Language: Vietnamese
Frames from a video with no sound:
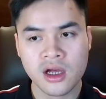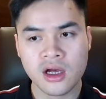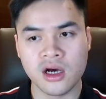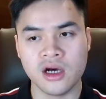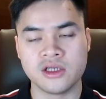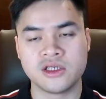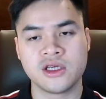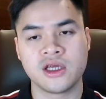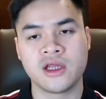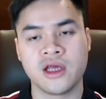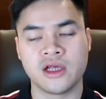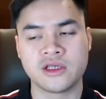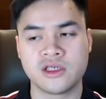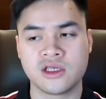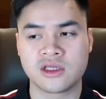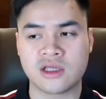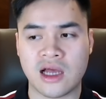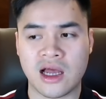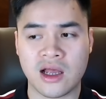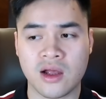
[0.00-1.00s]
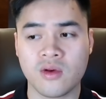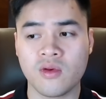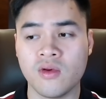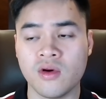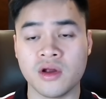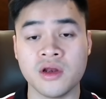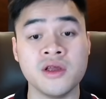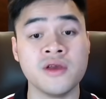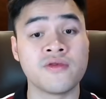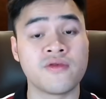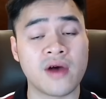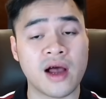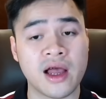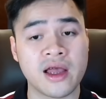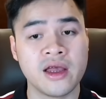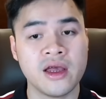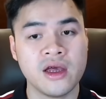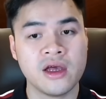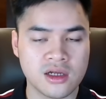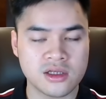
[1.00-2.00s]
ở trên hệ sinh thái của DeFi
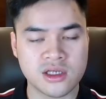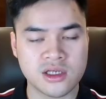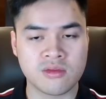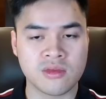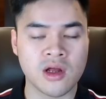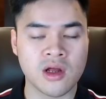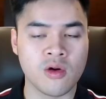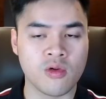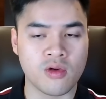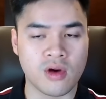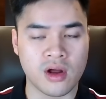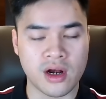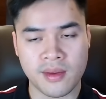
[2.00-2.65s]
trong đầu